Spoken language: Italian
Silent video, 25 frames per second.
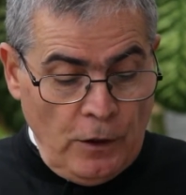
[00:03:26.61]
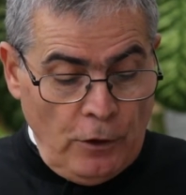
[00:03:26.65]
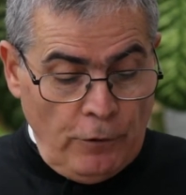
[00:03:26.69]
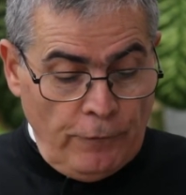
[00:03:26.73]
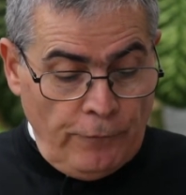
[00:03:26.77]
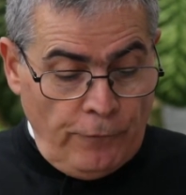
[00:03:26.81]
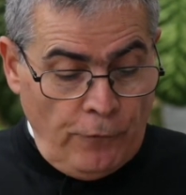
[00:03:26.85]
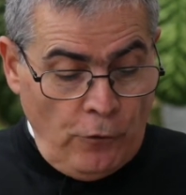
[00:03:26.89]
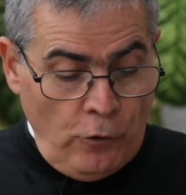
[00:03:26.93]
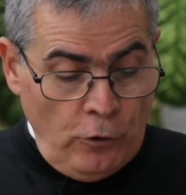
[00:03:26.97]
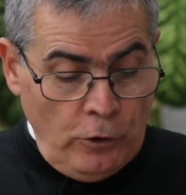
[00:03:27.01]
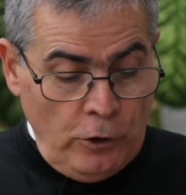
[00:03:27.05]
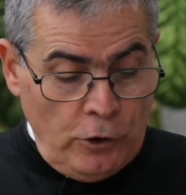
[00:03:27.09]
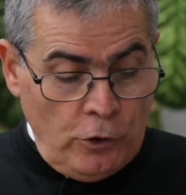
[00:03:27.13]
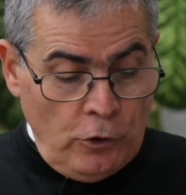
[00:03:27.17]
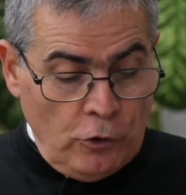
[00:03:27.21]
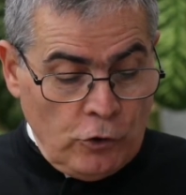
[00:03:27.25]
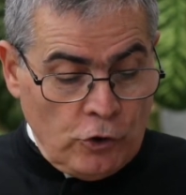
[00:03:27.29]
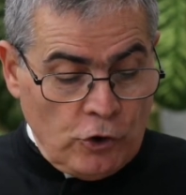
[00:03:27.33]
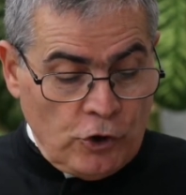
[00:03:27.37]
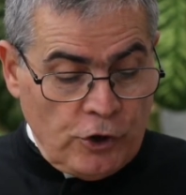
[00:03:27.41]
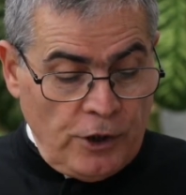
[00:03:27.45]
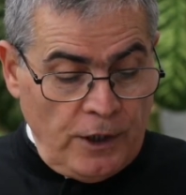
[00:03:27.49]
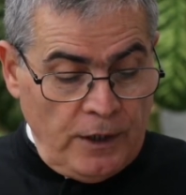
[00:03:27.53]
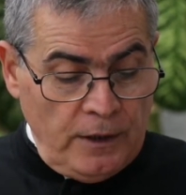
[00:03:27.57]
Voglio
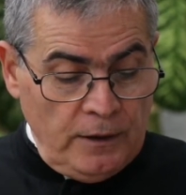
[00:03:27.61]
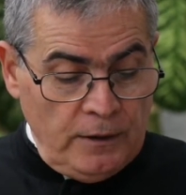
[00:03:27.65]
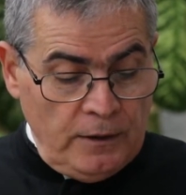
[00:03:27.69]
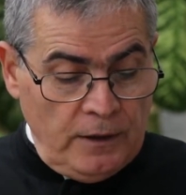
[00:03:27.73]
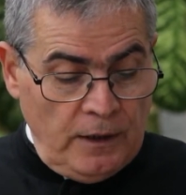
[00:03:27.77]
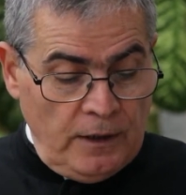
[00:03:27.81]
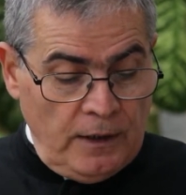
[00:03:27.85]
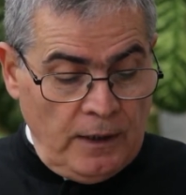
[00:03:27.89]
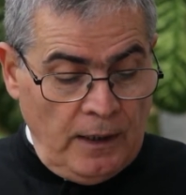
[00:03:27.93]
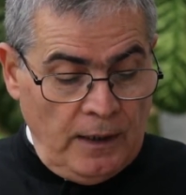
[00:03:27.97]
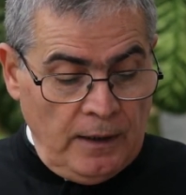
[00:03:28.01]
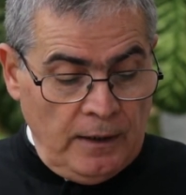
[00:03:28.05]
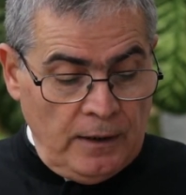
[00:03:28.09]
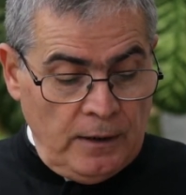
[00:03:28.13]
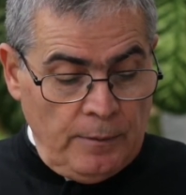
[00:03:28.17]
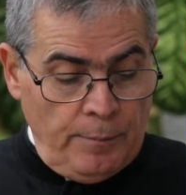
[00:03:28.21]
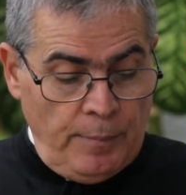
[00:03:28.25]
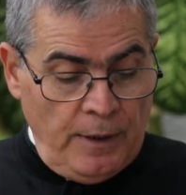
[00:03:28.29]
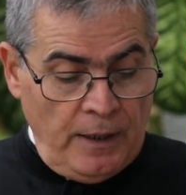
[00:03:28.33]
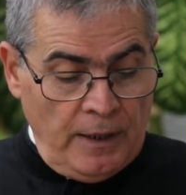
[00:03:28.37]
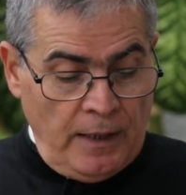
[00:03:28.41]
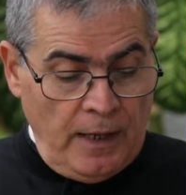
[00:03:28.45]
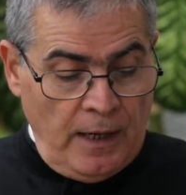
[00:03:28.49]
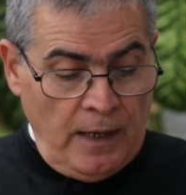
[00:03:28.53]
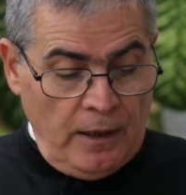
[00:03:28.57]
scendere a
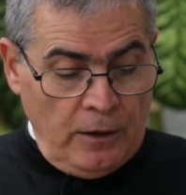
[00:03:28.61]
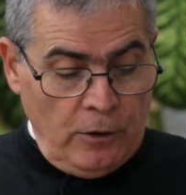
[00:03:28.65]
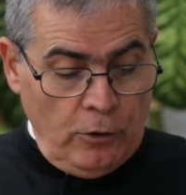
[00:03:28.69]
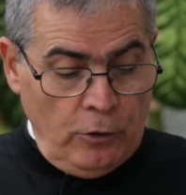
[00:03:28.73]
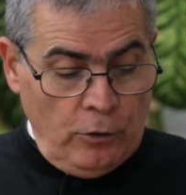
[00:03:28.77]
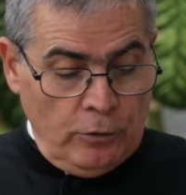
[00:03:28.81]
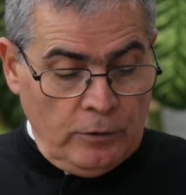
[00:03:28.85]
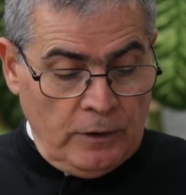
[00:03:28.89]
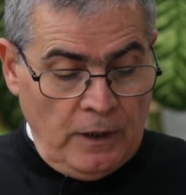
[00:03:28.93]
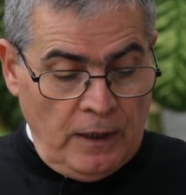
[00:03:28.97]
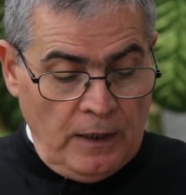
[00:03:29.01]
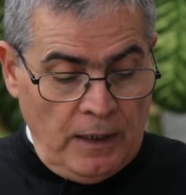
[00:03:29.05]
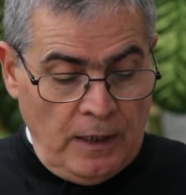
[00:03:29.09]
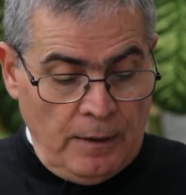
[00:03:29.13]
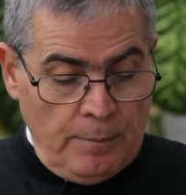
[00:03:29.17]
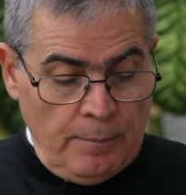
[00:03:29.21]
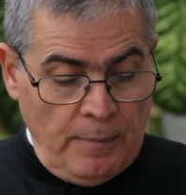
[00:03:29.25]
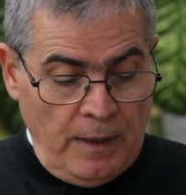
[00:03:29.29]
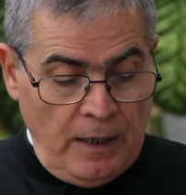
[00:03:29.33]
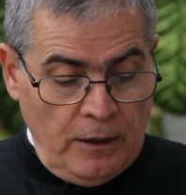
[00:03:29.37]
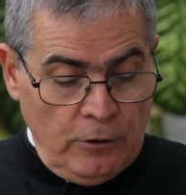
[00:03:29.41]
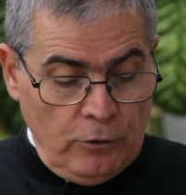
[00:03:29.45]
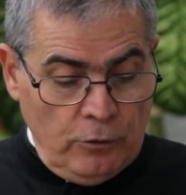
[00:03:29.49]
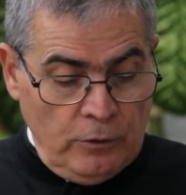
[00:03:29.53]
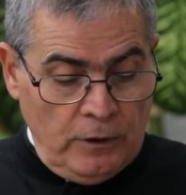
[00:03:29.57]
liberarlo dalla
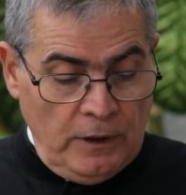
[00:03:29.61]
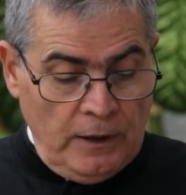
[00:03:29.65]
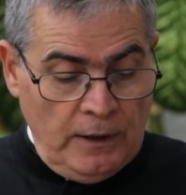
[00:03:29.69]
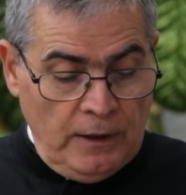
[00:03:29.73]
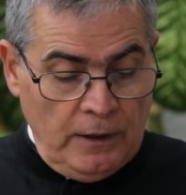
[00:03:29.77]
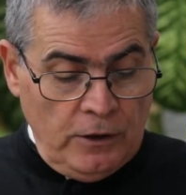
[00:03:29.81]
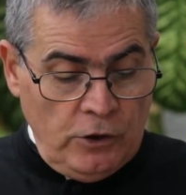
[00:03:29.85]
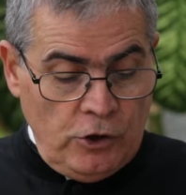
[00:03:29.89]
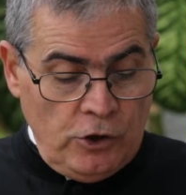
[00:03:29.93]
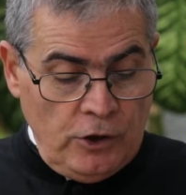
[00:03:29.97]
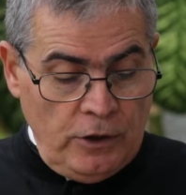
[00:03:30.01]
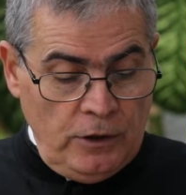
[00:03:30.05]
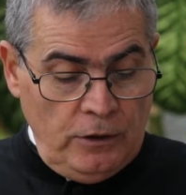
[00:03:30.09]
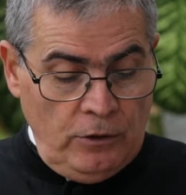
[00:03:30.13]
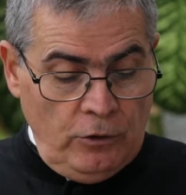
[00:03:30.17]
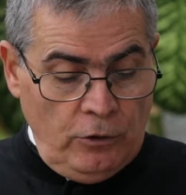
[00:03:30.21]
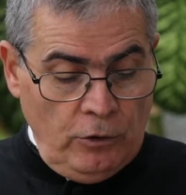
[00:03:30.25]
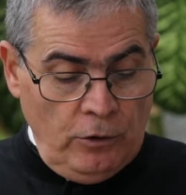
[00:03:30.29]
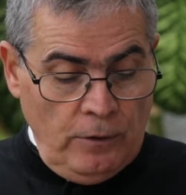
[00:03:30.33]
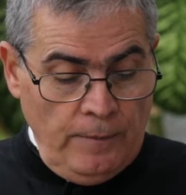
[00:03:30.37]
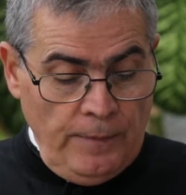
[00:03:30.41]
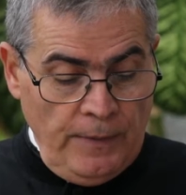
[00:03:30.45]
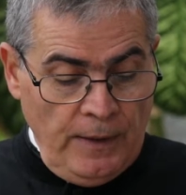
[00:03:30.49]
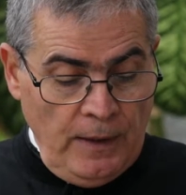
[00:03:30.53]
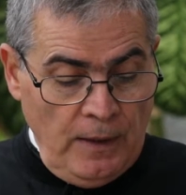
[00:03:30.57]
mano
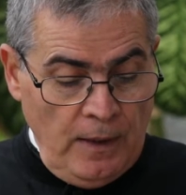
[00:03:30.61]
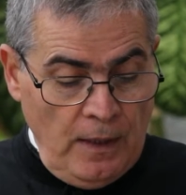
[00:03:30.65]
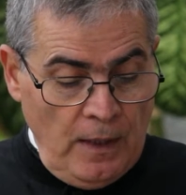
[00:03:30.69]
dell'Egitto